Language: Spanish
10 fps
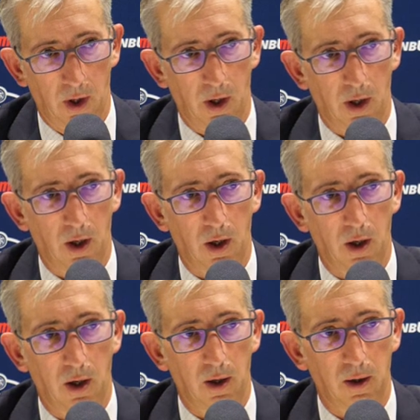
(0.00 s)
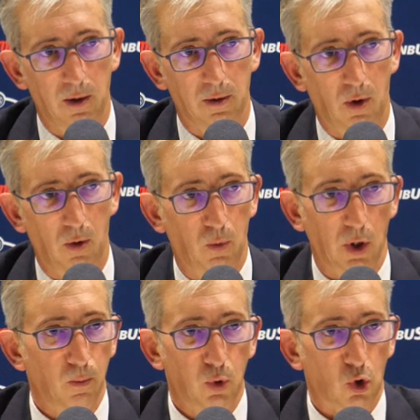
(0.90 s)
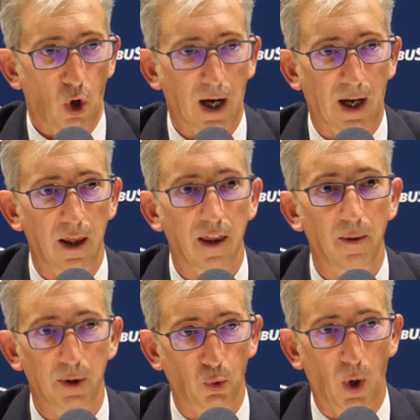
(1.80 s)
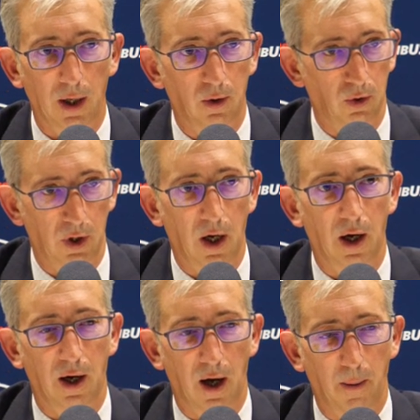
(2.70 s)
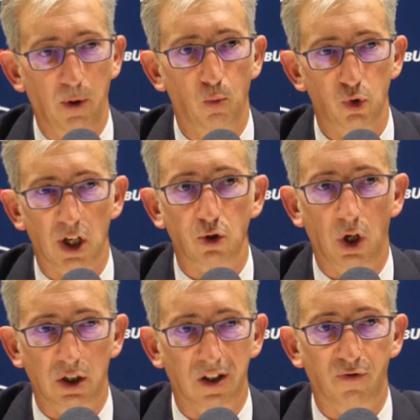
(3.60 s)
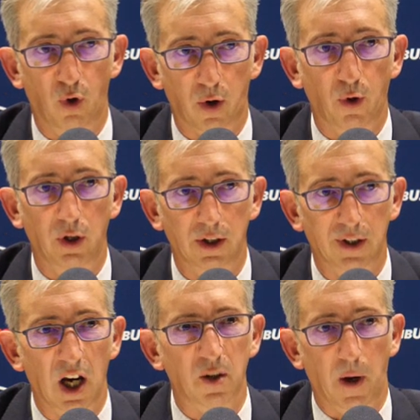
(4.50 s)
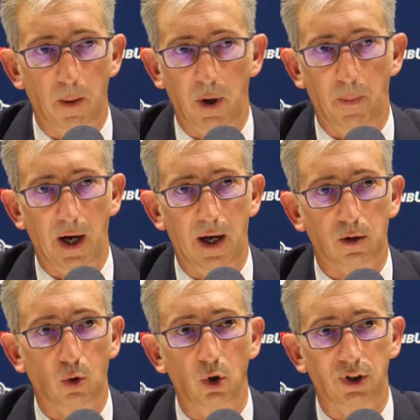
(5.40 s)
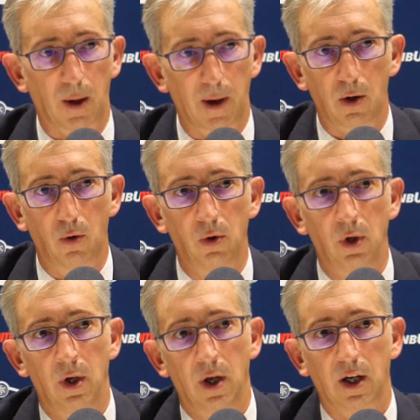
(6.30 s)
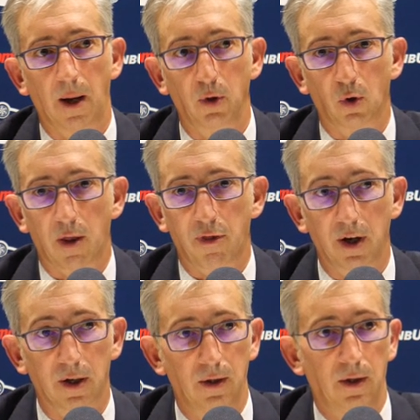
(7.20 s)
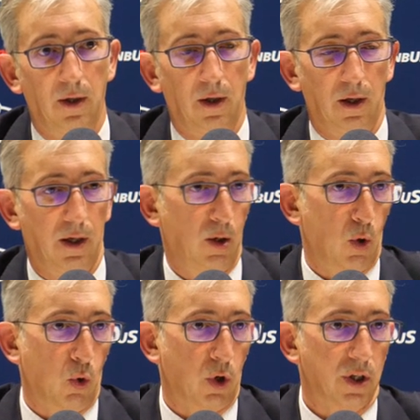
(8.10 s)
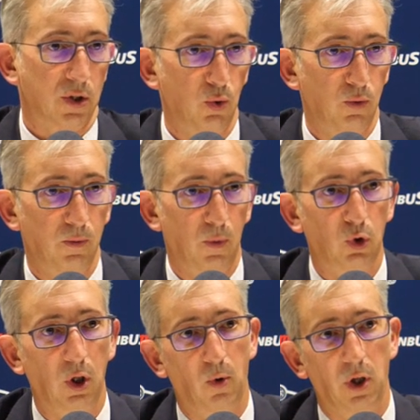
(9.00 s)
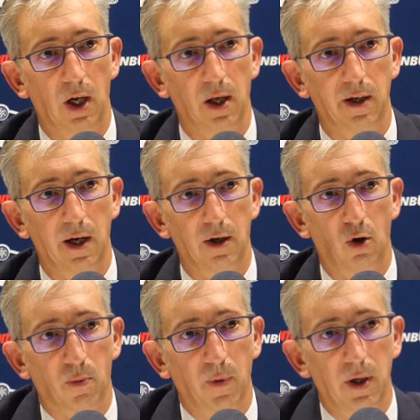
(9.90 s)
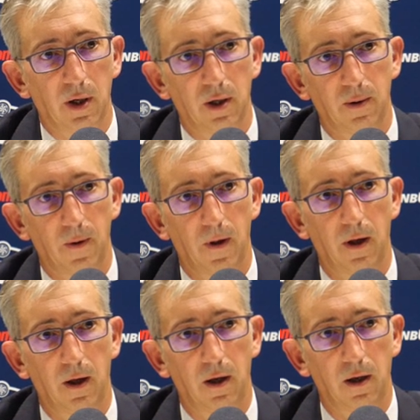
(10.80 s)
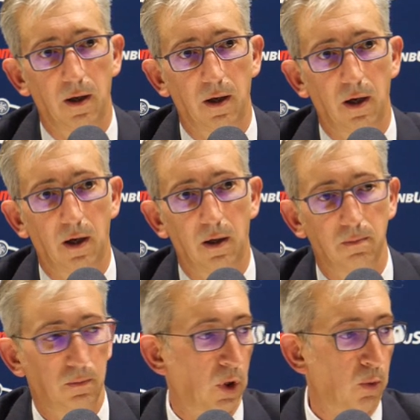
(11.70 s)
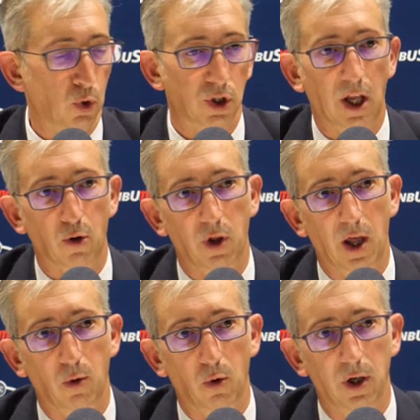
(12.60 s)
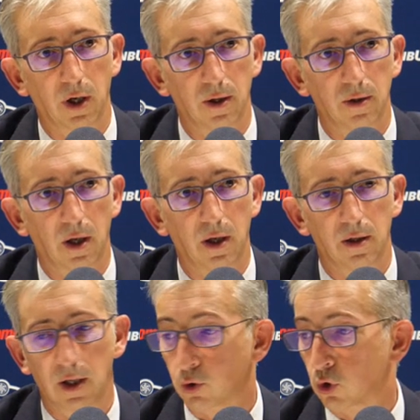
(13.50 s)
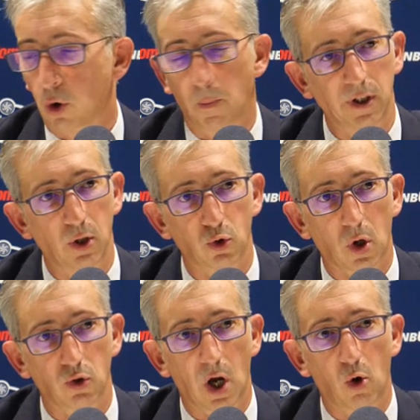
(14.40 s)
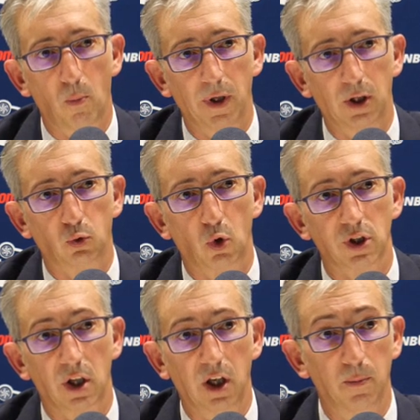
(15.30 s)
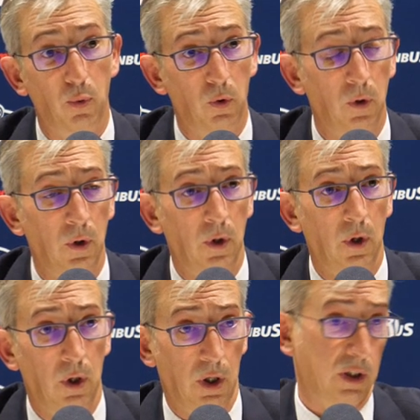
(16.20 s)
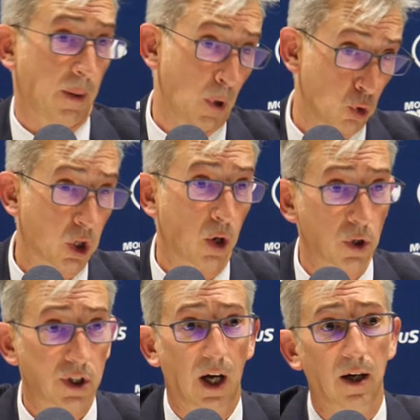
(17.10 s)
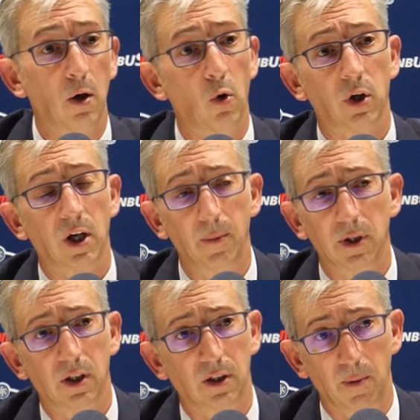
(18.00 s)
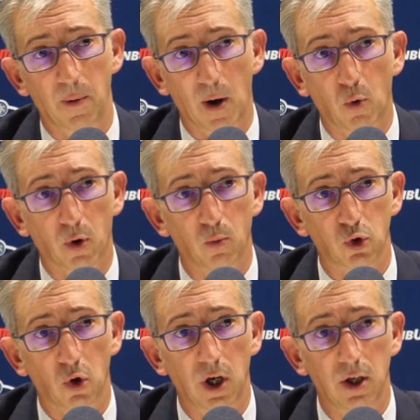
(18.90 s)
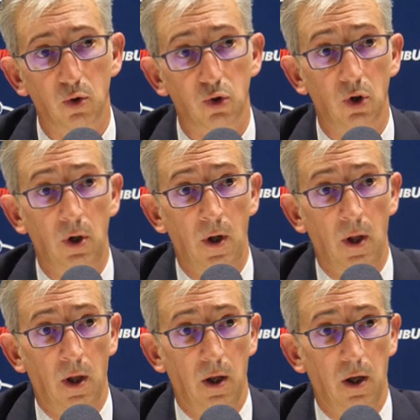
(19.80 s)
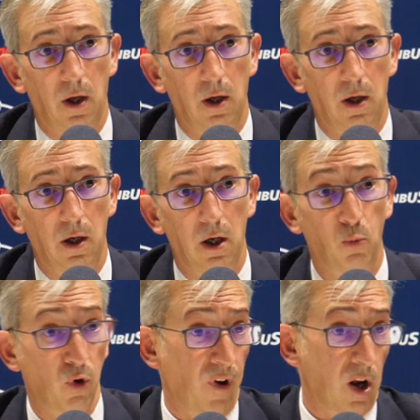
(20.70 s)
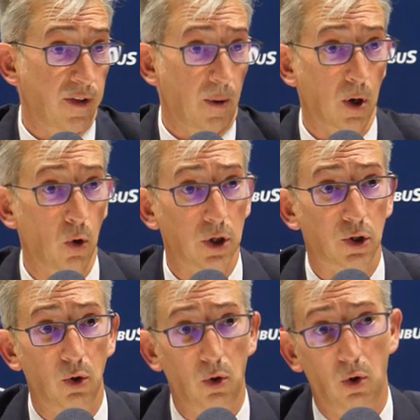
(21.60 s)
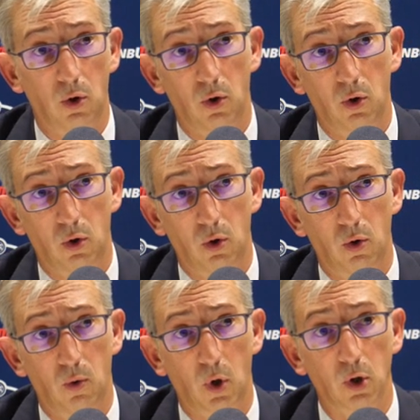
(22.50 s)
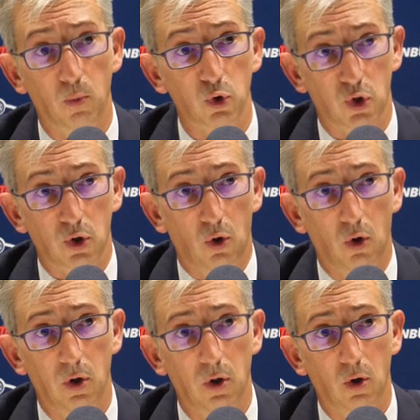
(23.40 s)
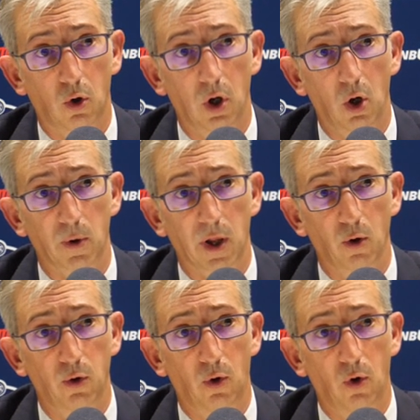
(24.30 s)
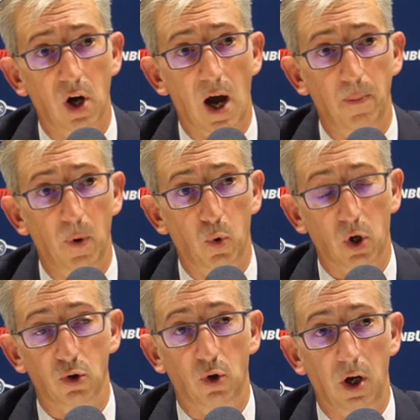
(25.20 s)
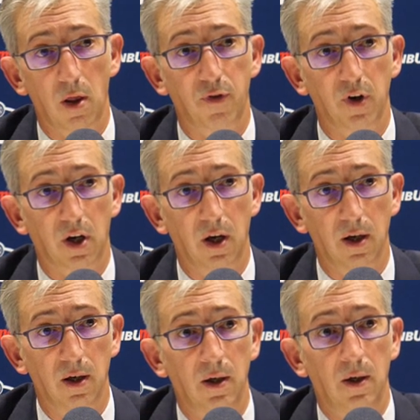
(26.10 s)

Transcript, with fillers: eh, con, bueno, pues con la calidad habitual. ¿no? Ha, habido muchas horas de esfuerzo ahí detrás para preparar todo el trabajo que ha habido que hacer. Y luego que es un motivo de alegría enorme eh, bueno, pues estar rodeado de, estos compañeros que nos han acompañado todo este tiempo y también los que no están, lógicamente, y también me acuerdo mucho de ellos. Y, muy feliz de haberlo hecho bueno, pues con, con el Obradoiro Capo, porque eso quiere decir que